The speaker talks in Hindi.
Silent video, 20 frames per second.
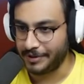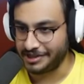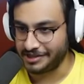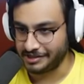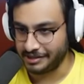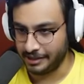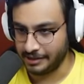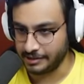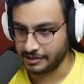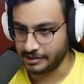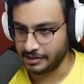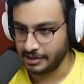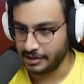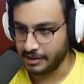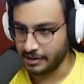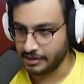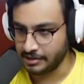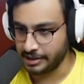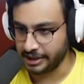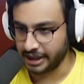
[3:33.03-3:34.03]
पिस्टन
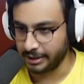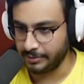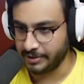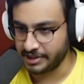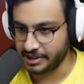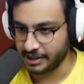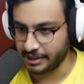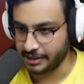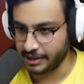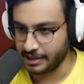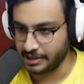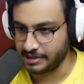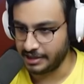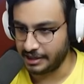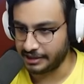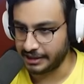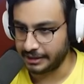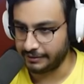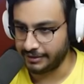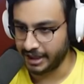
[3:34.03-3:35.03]
स्टिकी पिस्टन नहीं
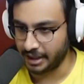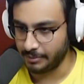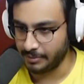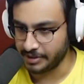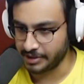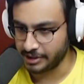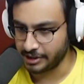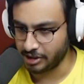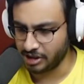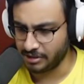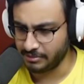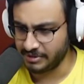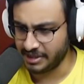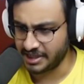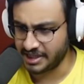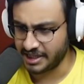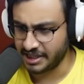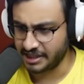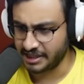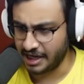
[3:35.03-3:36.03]
सादा वाला पिस्टन और नीचे